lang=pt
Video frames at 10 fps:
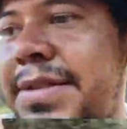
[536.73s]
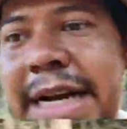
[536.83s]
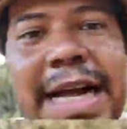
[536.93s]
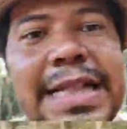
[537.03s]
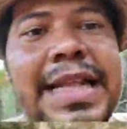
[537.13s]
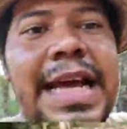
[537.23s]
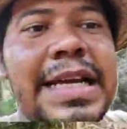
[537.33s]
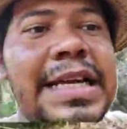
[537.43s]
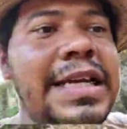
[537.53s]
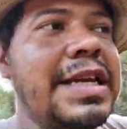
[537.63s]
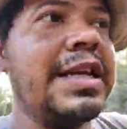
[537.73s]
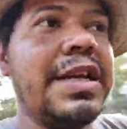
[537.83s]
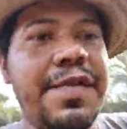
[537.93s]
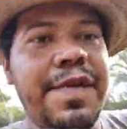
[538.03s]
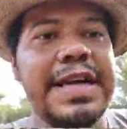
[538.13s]
já na tela que,
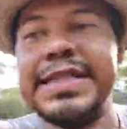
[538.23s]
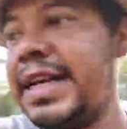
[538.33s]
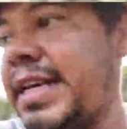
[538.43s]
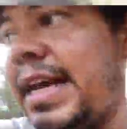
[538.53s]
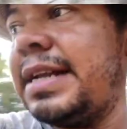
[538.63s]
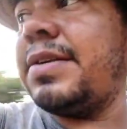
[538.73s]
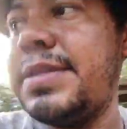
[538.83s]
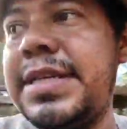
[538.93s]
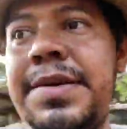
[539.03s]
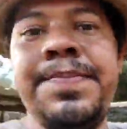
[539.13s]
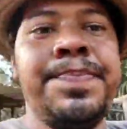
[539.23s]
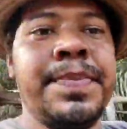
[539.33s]
que fazia aqui a nossa